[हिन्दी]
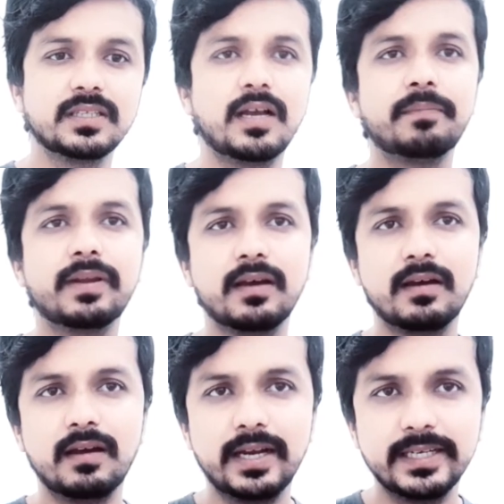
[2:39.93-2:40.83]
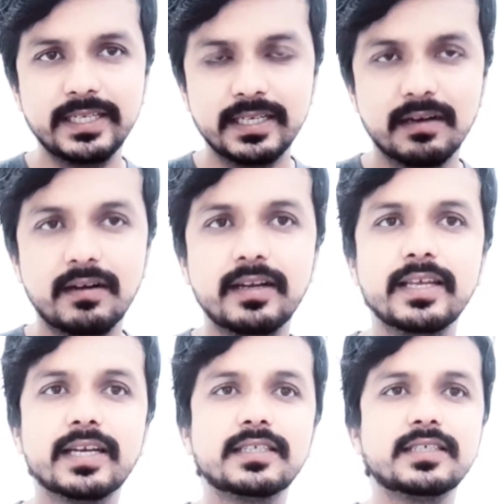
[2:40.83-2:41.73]
अपना आईडी कार्ड
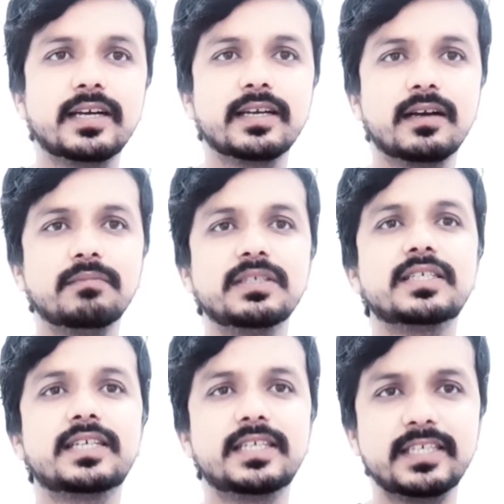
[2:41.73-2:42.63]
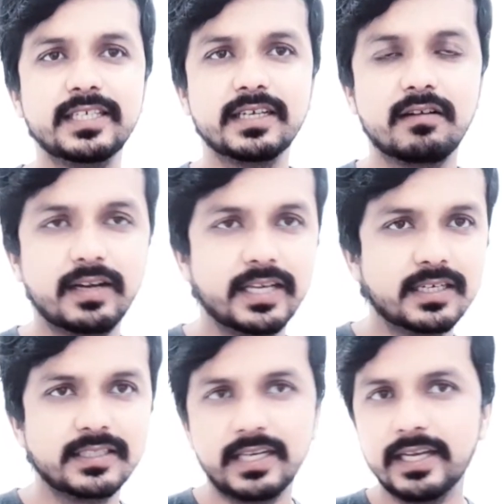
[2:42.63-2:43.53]
लेकर जाएगा मीन्स आइडेंटिटी कार्ड
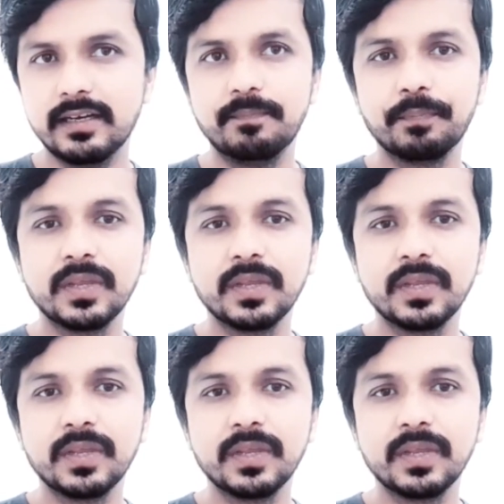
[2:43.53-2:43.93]
लेकर जाएगा